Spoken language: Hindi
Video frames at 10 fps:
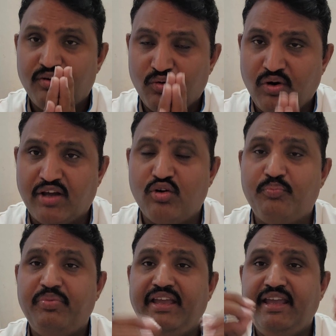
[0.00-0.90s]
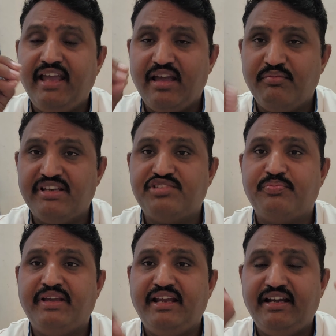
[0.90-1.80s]
ओ
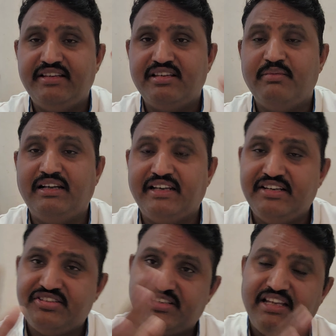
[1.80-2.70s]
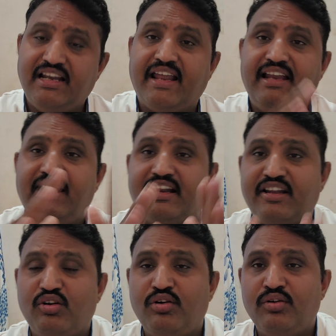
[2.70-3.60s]
एमएसपी डिसेबिलिटीज जिसकी लड़ाई लड़ रहे
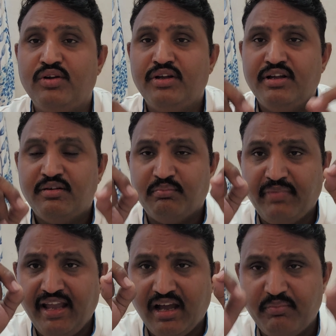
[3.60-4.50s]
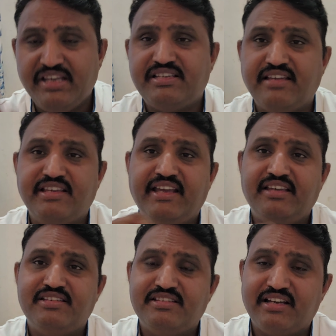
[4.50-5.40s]
हो मैं हमेशा से एक ही
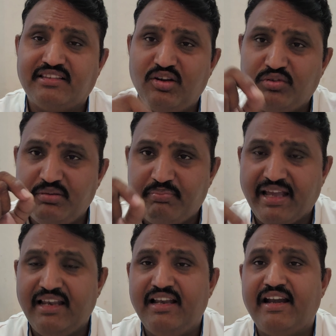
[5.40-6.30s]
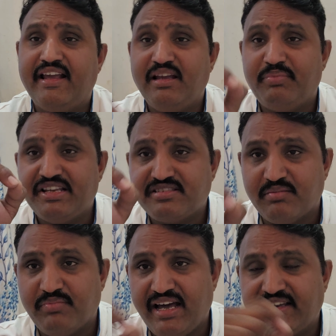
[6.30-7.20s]
चीज कहता हूं कि पहली लड़ाई अपने
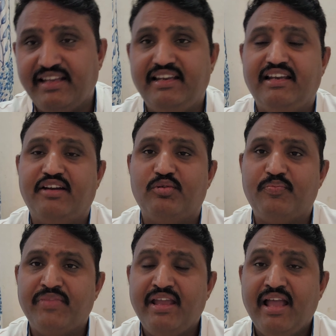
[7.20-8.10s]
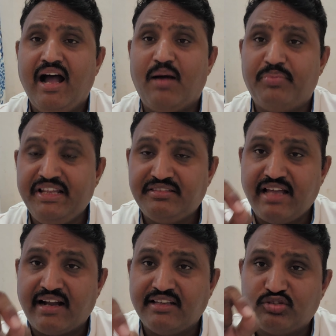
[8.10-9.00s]
सम्मान के लिए लड़ो अपनी
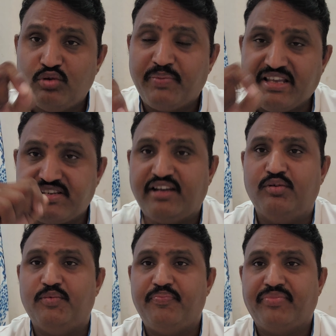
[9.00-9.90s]
ताकत को पहचानो